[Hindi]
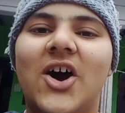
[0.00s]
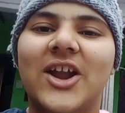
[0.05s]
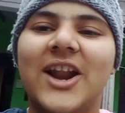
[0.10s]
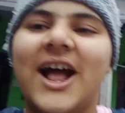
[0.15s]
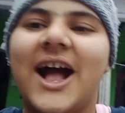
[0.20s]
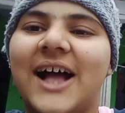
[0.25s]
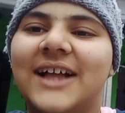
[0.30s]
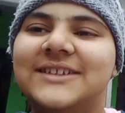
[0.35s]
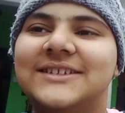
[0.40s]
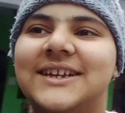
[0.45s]
और
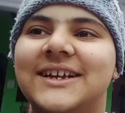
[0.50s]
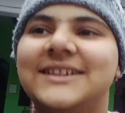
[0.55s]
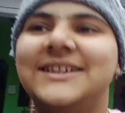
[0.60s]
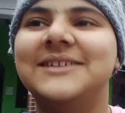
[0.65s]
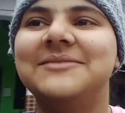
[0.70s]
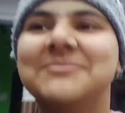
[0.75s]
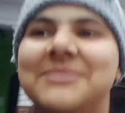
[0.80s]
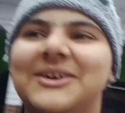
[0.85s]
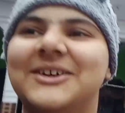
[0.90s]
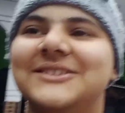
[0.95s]
आज का
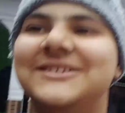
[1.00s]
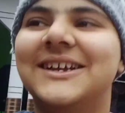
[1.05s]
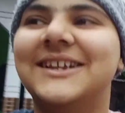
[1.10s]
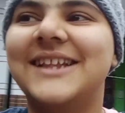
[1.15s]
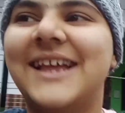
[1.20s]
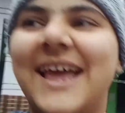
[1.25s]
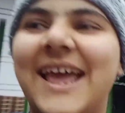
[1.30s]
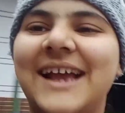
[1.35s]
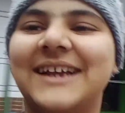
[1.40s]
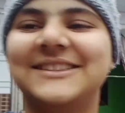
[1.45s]
दिन बहुत
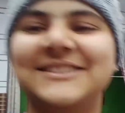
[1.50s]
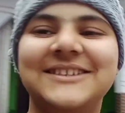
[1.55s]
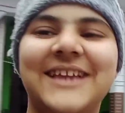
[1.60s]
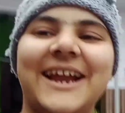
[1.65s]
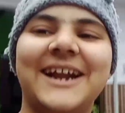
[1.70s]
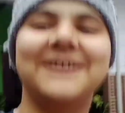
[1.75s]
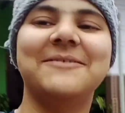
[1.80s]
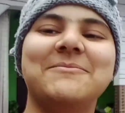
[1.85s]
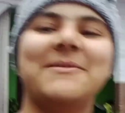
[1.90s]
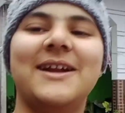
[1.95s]
ज़्यादा
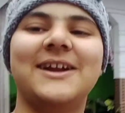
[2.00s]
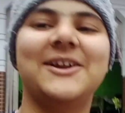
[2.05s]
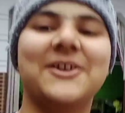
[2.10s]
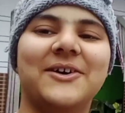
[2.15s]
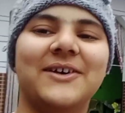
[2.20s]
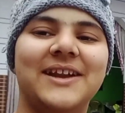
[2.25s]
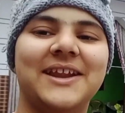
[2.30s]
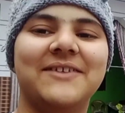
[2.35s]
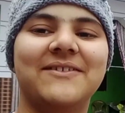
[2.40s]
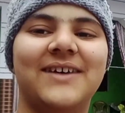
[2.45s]
एक्साइटमेंट
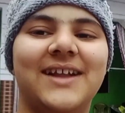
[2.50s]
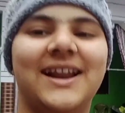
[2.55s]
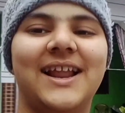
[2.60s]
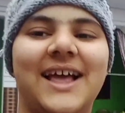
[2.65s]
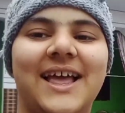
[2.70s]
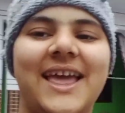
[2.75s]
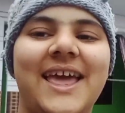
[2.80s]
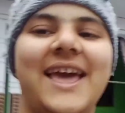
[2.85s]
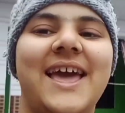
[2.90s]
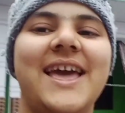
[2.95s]
होने वाला
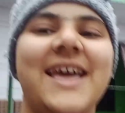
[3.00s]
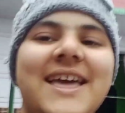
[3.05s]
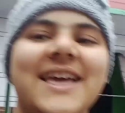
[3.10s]
है